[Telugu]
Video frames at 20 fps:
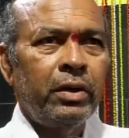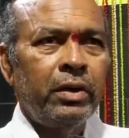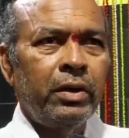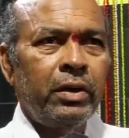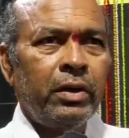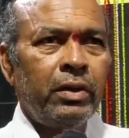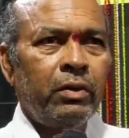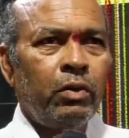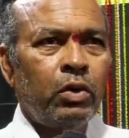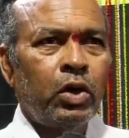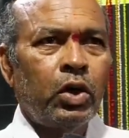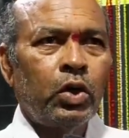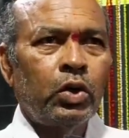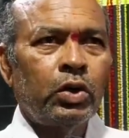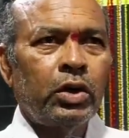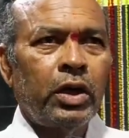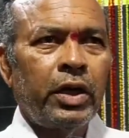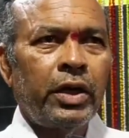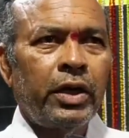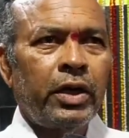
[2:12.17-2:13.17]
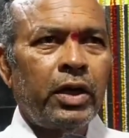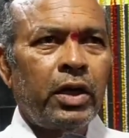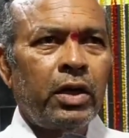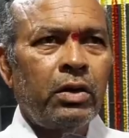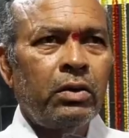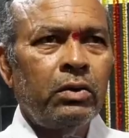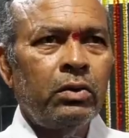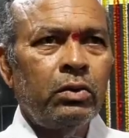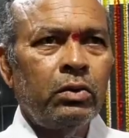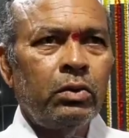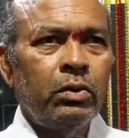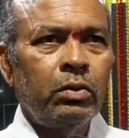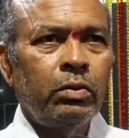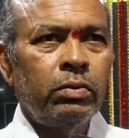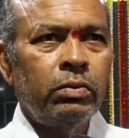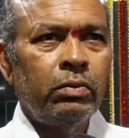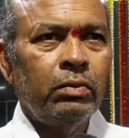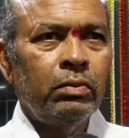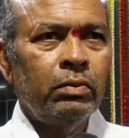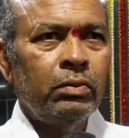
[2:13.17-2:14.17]
ఈ ఒకటో తారీఖు నాడు
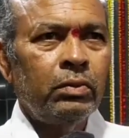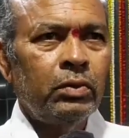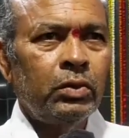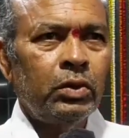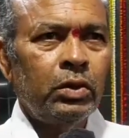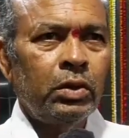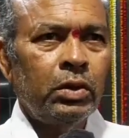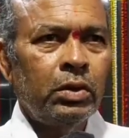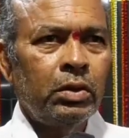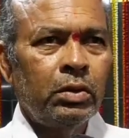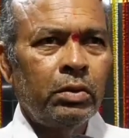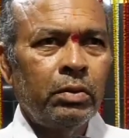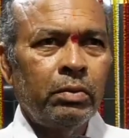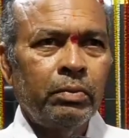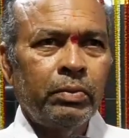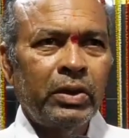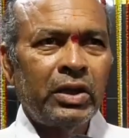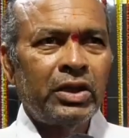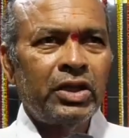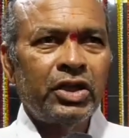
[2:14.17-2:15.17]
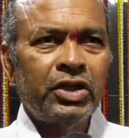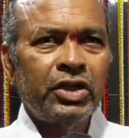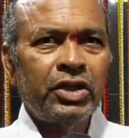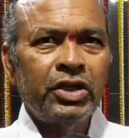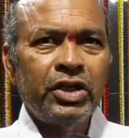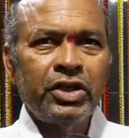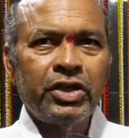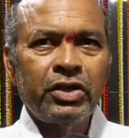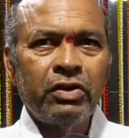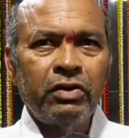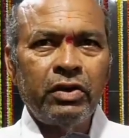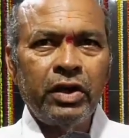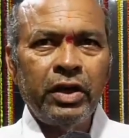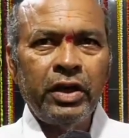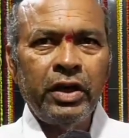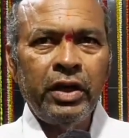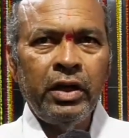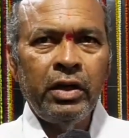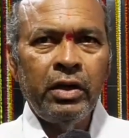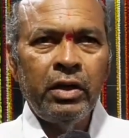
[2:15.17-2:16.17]
ప్రతిష్ట
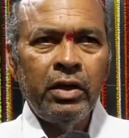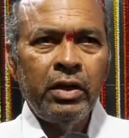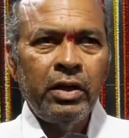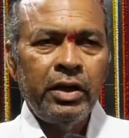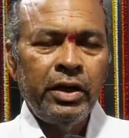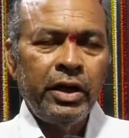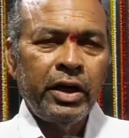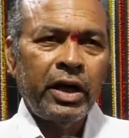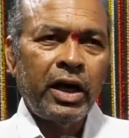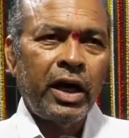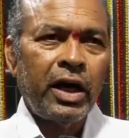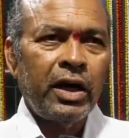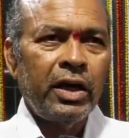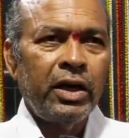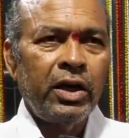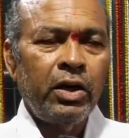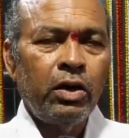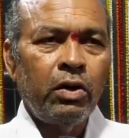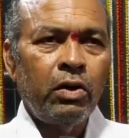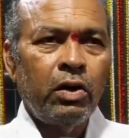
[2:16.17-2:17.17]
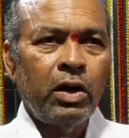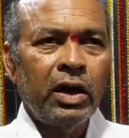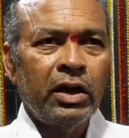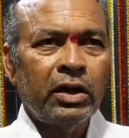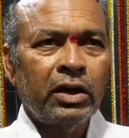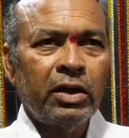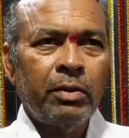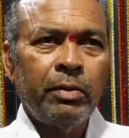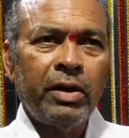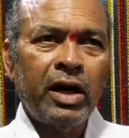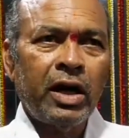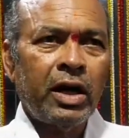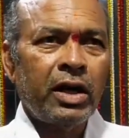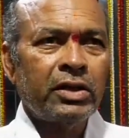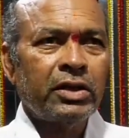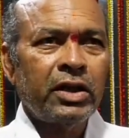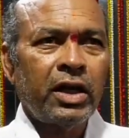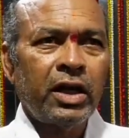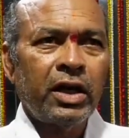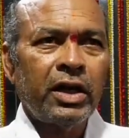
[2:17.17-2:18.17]
చేసామండి ఈ కాలనీలో వాళ్ళంతా
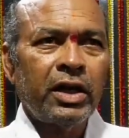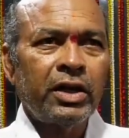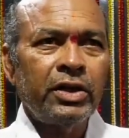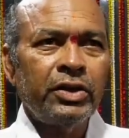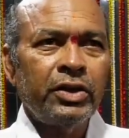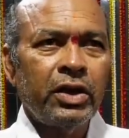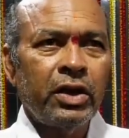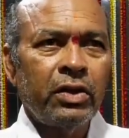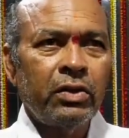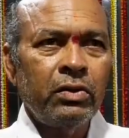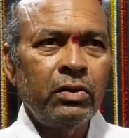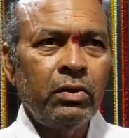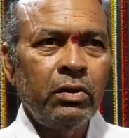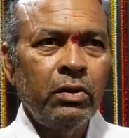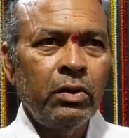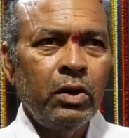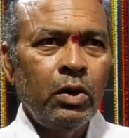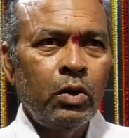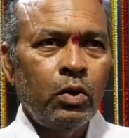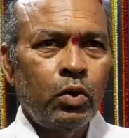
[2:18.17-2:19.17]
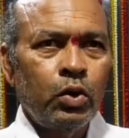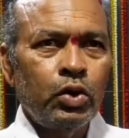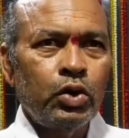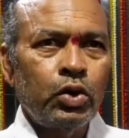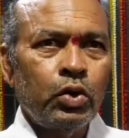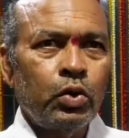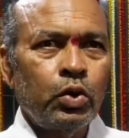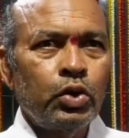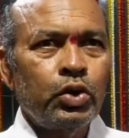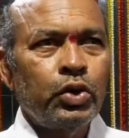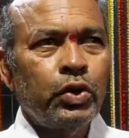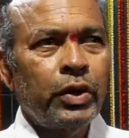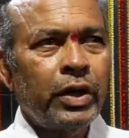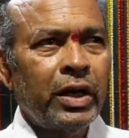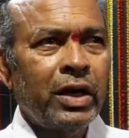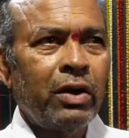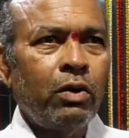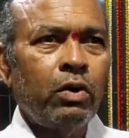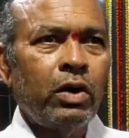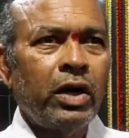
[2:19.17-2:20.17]
బాగా సహకరించారు కొంచెం కొంచెం
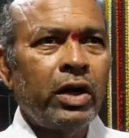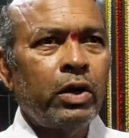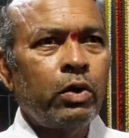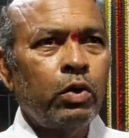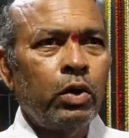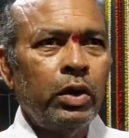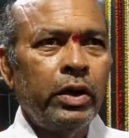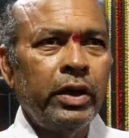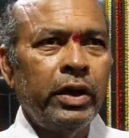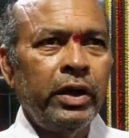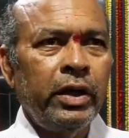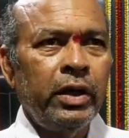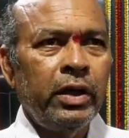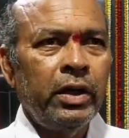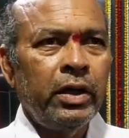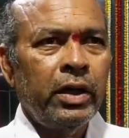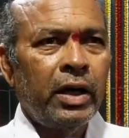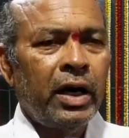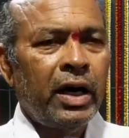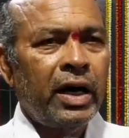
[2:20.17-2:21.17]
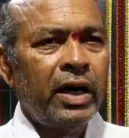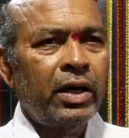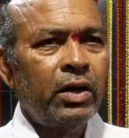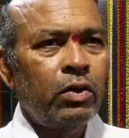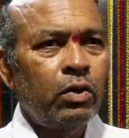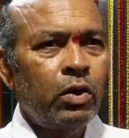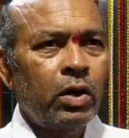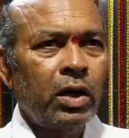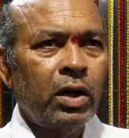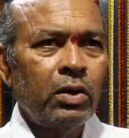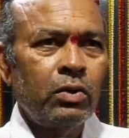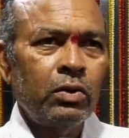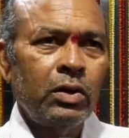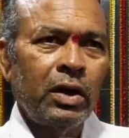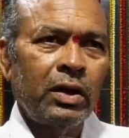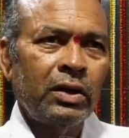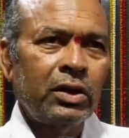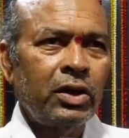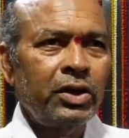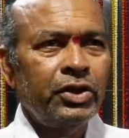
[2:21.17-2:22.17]
ఇంకా ఉన్నాయి కొన్ని వాటిని
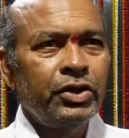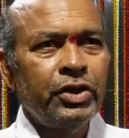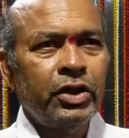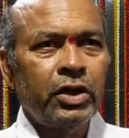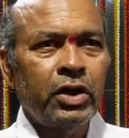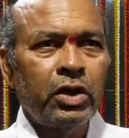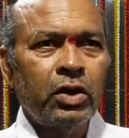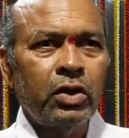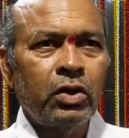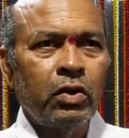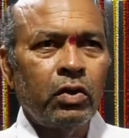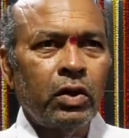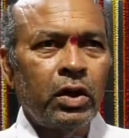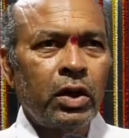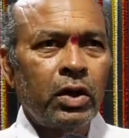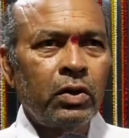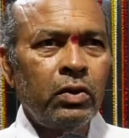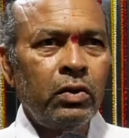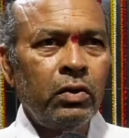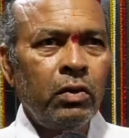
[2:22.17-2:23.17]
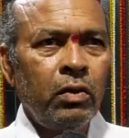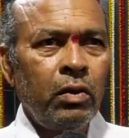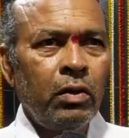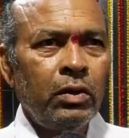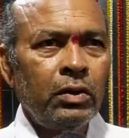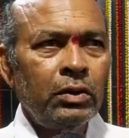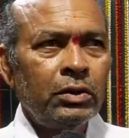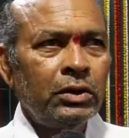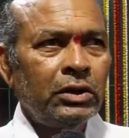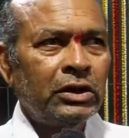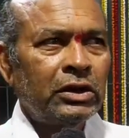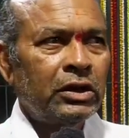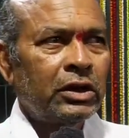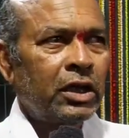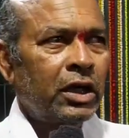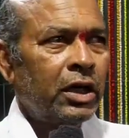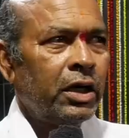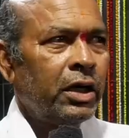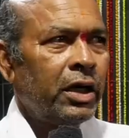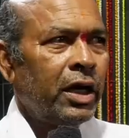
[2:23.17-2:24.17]
కూడాను అందరూ ఇచ్చేటట్టుగా ఉన్నారు
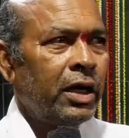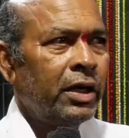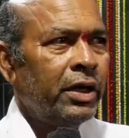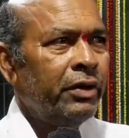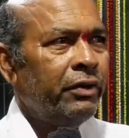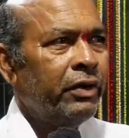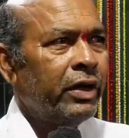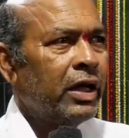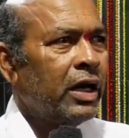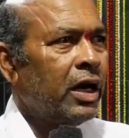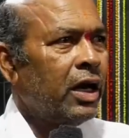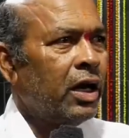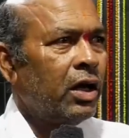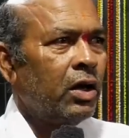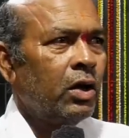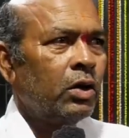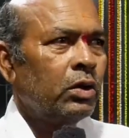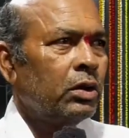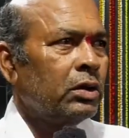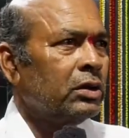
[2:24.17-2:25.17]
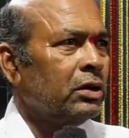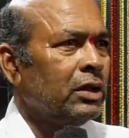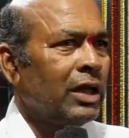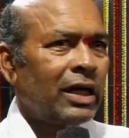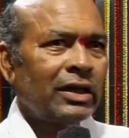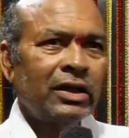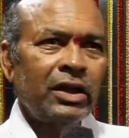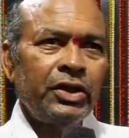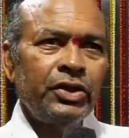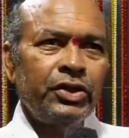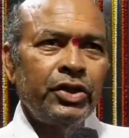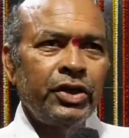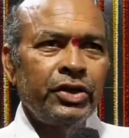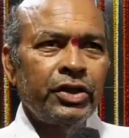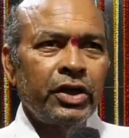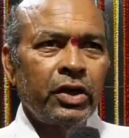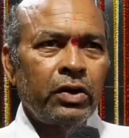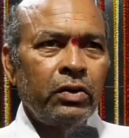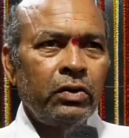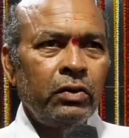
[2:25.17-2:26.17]
అన్ని విగ్రహాలు దాతలు
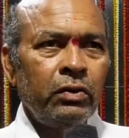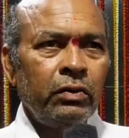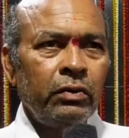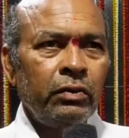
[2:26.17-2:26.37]
ఇచ్చేశారు